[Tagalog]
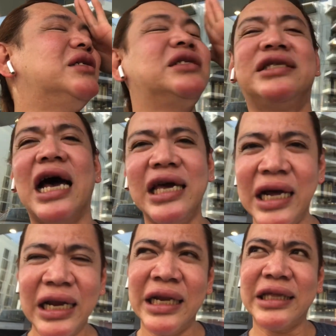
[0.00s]

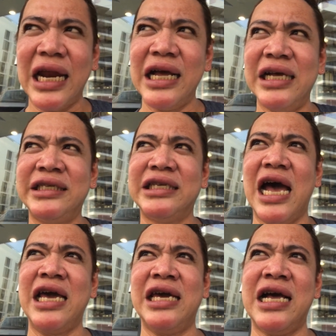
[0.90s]
sayang lang talaga
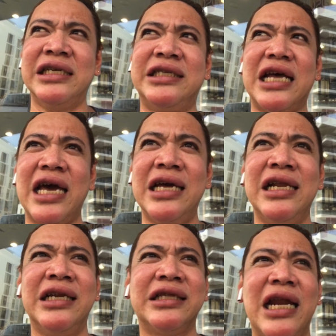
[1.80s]
sayang sayang
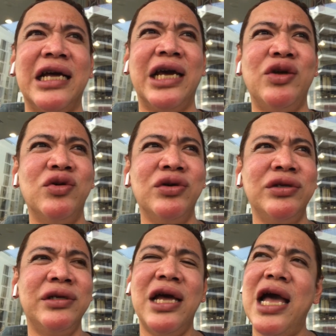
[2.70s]
lang talaga yung